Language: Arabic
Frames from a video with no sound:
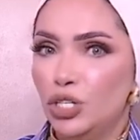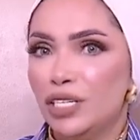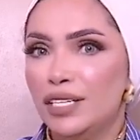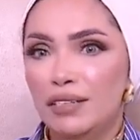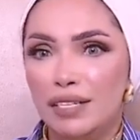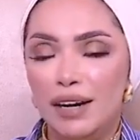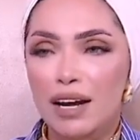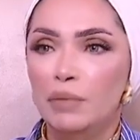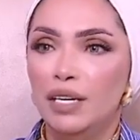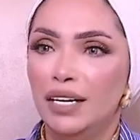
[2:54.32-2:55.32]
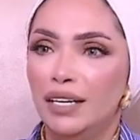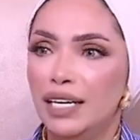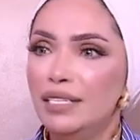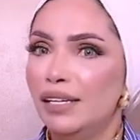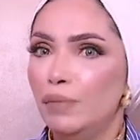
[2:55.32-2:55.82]
شخصيا صراحه من
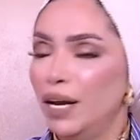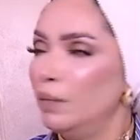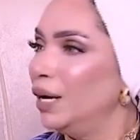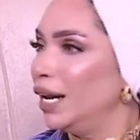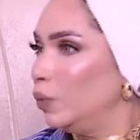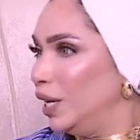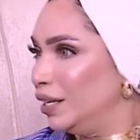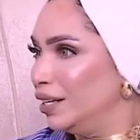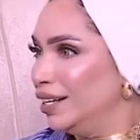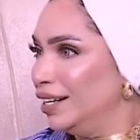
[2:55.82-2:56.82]
الناس اللي بحب الالوان